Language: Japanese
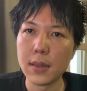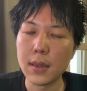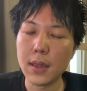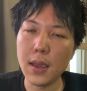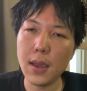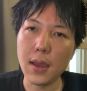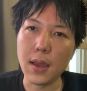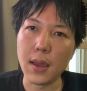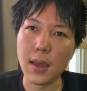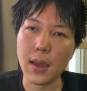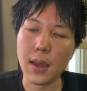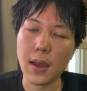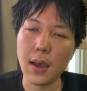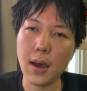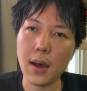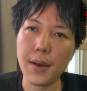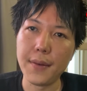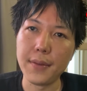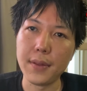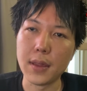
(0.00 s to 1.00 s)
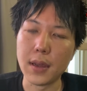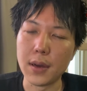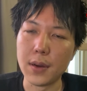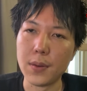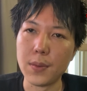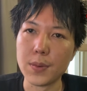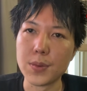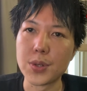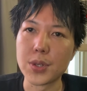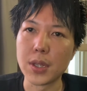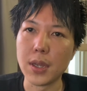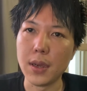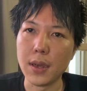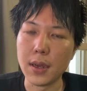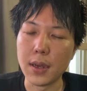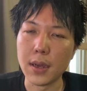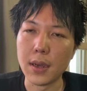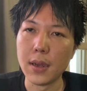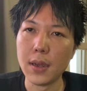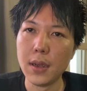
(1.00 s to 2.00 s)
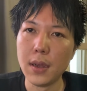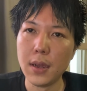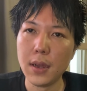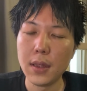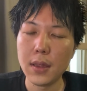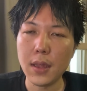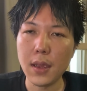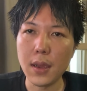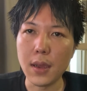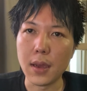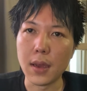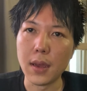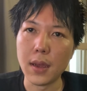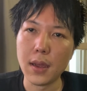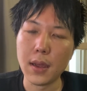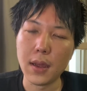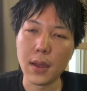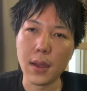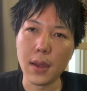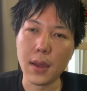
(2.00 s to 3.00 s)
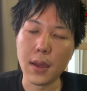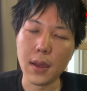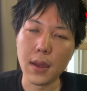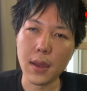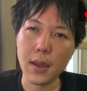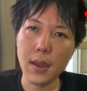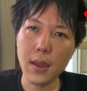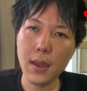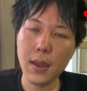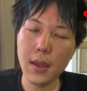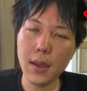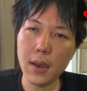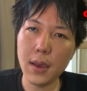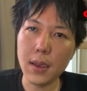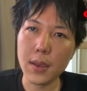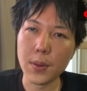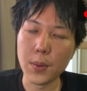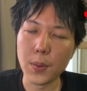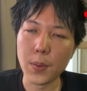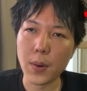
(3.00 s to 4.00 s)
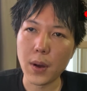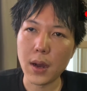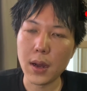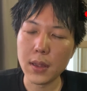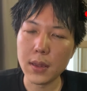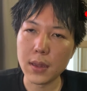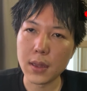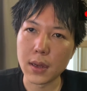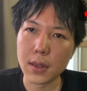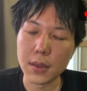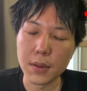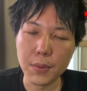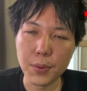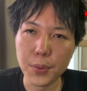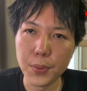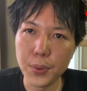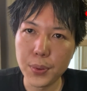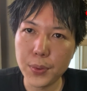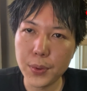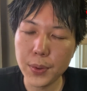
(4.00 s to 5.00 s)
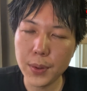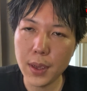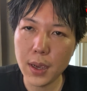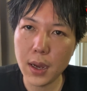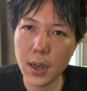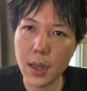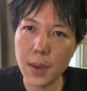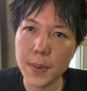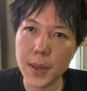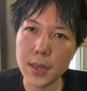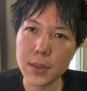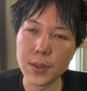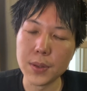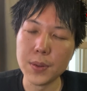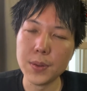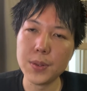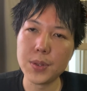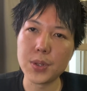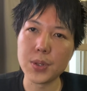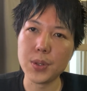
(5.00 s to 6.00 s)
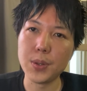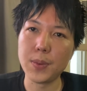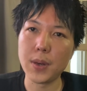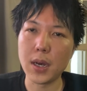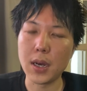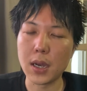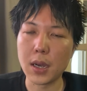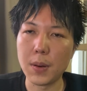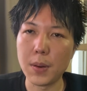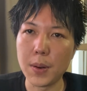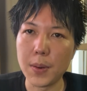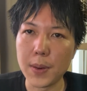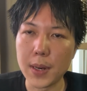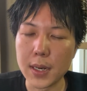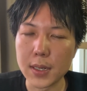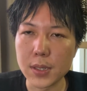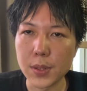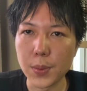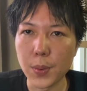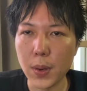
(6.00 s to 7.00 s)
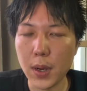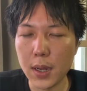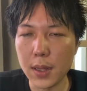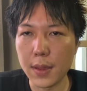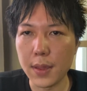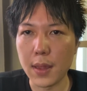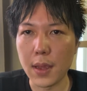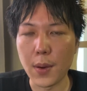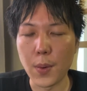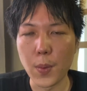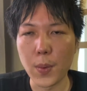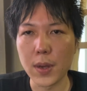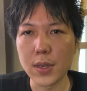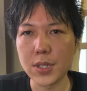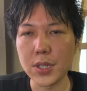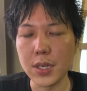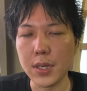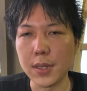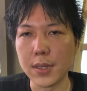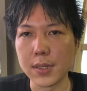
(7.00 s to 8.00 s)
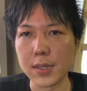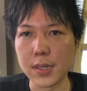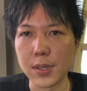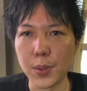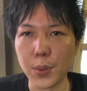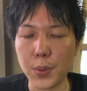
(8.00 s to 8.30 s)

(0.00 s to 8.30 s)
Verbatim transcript: で、えー、判断をして、で、えー、AI の判断に不服であれば YouTuber 側はその判断おかしいです